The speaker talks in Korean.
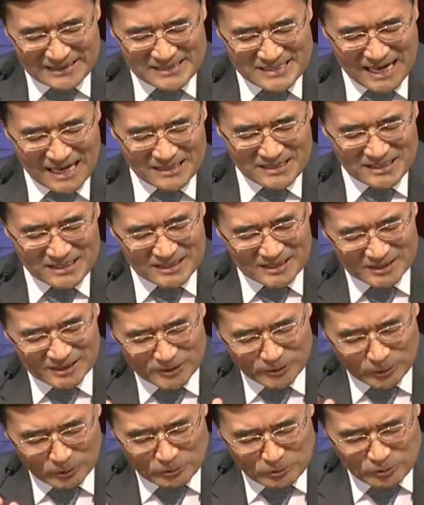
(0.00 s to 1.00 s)
자기
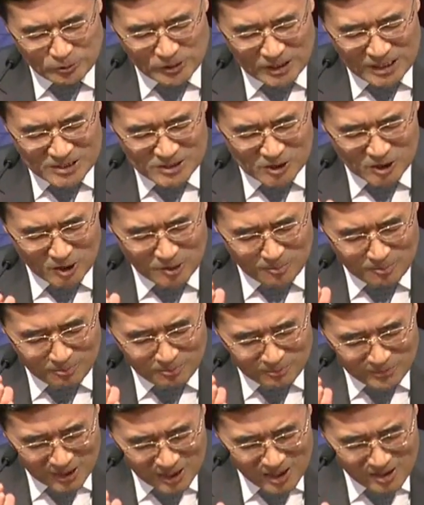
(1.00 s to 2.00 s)
의론 중에서
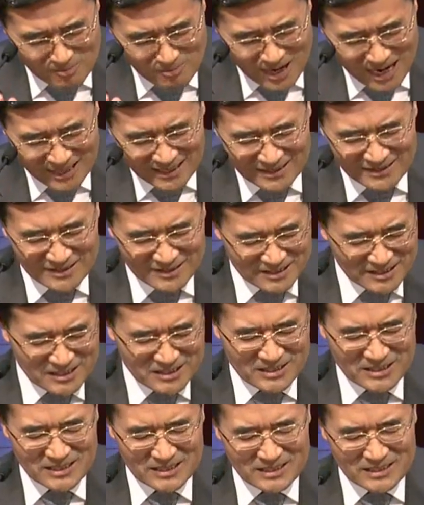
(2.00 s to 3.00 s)
멸망하는
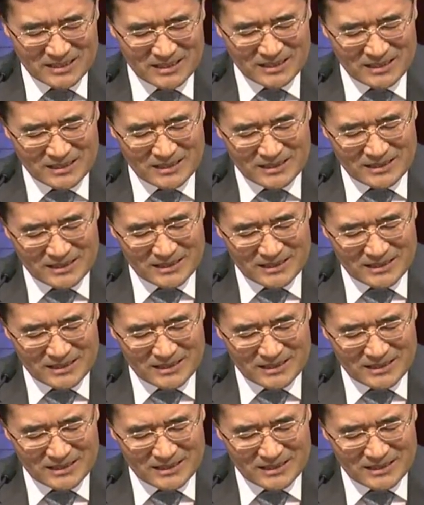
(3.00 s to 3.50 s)
의인이